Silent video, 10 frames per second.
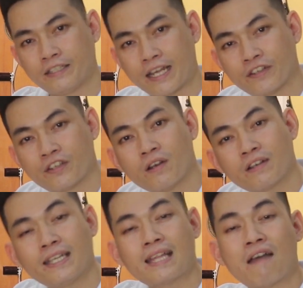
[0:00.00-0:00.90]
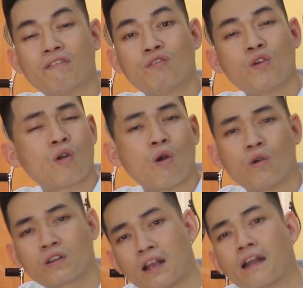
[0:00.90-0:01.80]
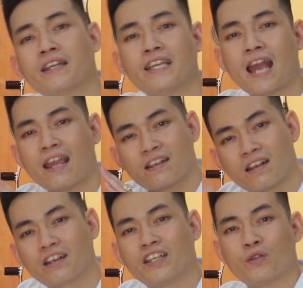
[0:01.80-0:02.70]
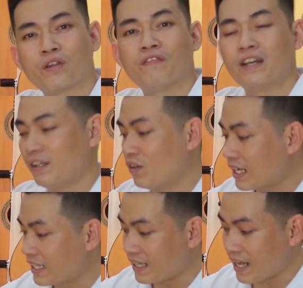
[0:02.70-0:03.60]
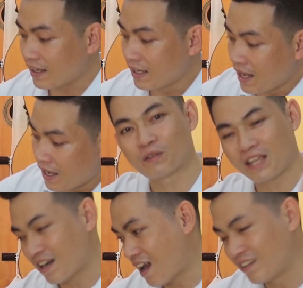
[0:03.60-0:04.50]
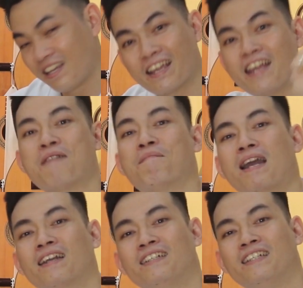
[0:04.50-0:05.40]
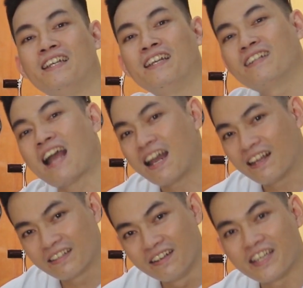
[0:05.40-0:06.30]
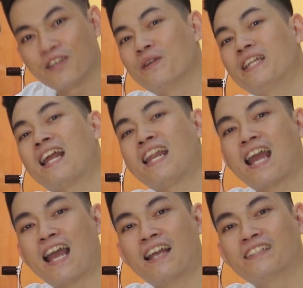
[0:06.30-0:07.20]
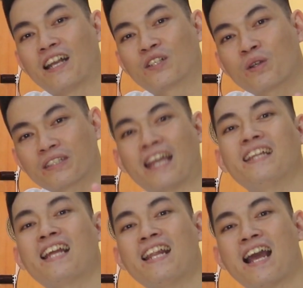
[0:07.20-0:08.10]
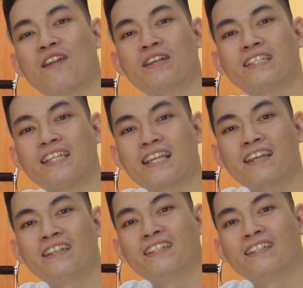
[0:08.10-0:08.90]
dành cho guitar và vocal, cực kỳ hay, cực kỳ tuyệt vời luôn anh chị nhé. Đầu tiên là thiết kế đẹp mắt. Thứ hai là thương hiệu Italia, sản xuất tại Italia luôn anh chị nhé.